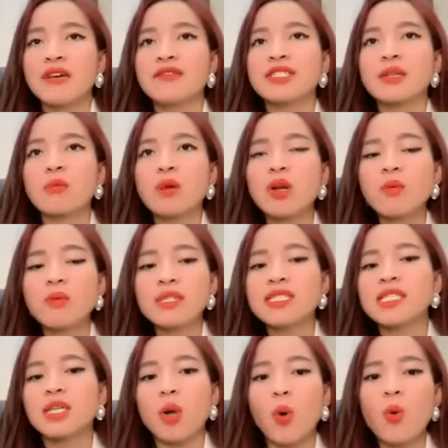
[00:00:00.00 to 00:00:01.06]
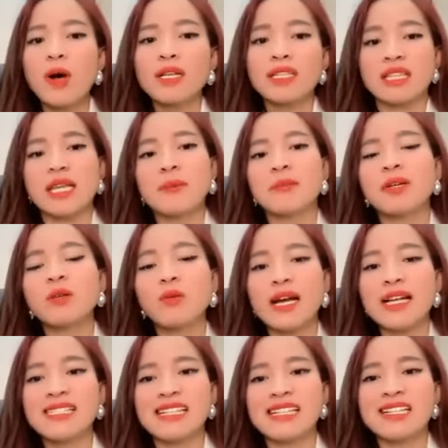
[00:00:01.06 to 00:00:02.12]
Và trong cái lúc anh chị ngủ, tiềm thức của
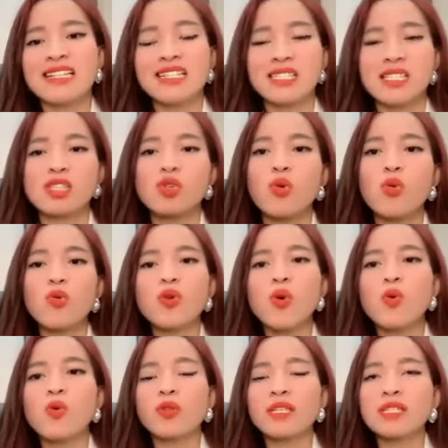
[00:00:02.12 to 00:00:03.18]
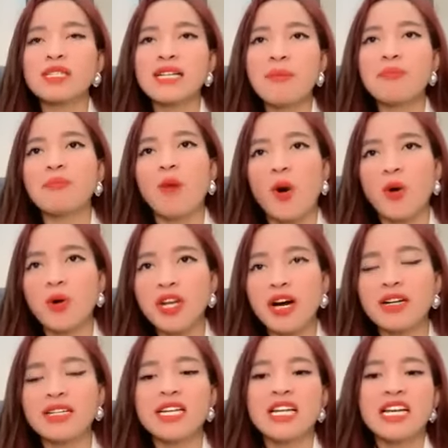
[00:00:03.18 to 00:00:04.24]
các anh chị nó sẽ chu du tới khắp mọi
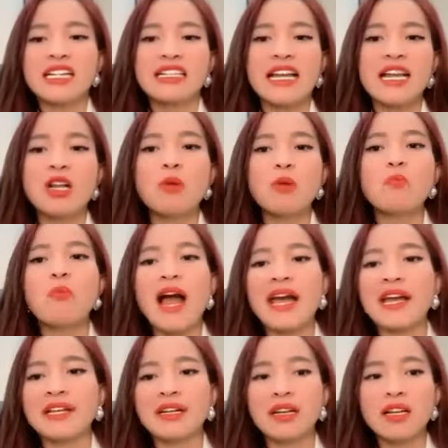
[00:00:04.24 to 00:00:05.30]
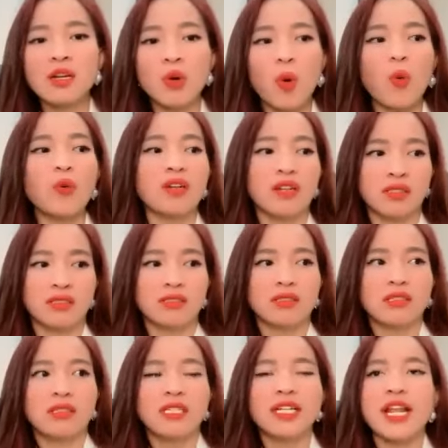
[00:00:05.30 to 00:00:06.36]
nơi để nó mang những cái nguồn lực
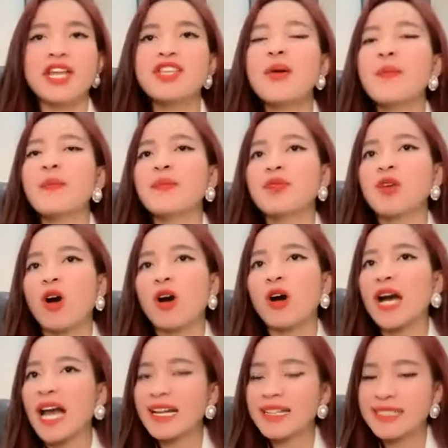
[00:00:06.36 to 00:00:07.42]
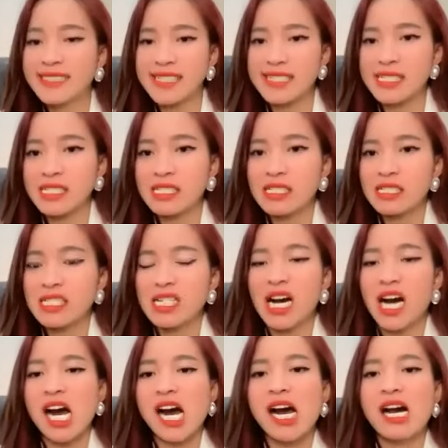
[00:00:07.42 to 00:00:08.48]
để giúp cho các anh chị
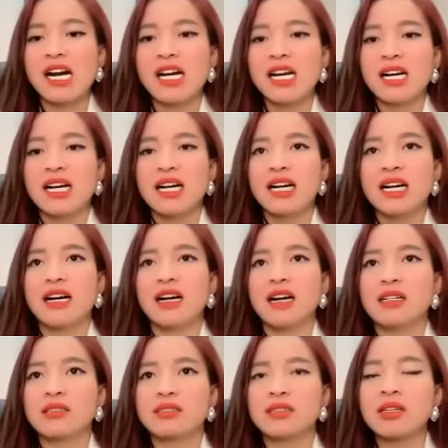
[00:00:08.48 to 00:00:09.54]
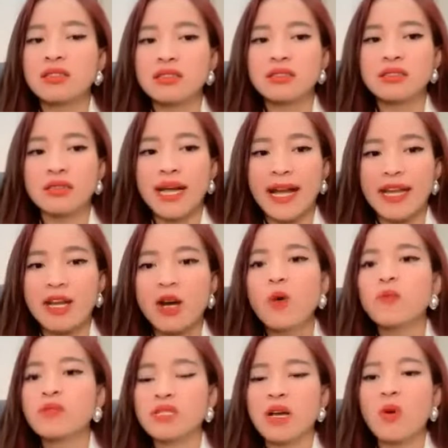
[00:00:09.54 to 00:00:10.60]
à, à, thực ngày
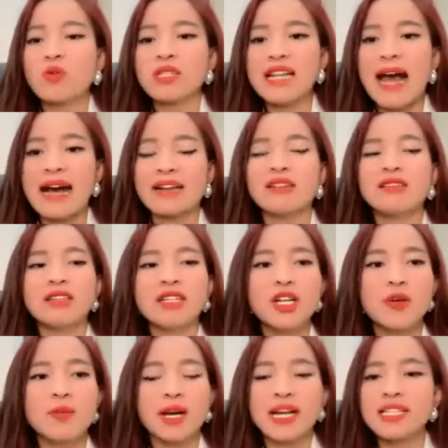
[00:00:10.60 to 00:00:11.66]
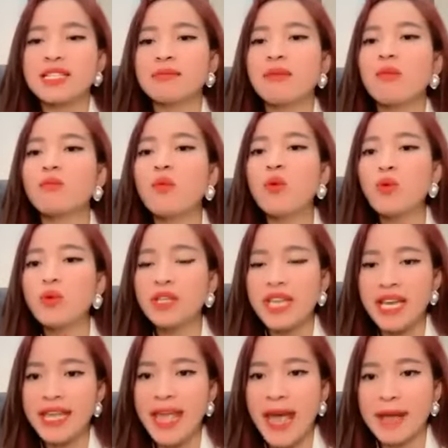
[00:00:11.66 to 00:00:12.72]
hôm sau sẽ đạt được cái điều mà các anh chị mong muốn
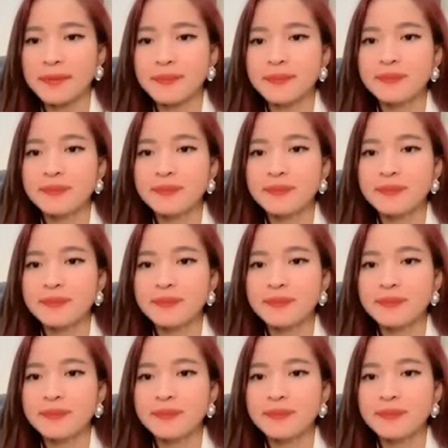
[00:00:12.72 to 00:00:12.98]
dễ dàng.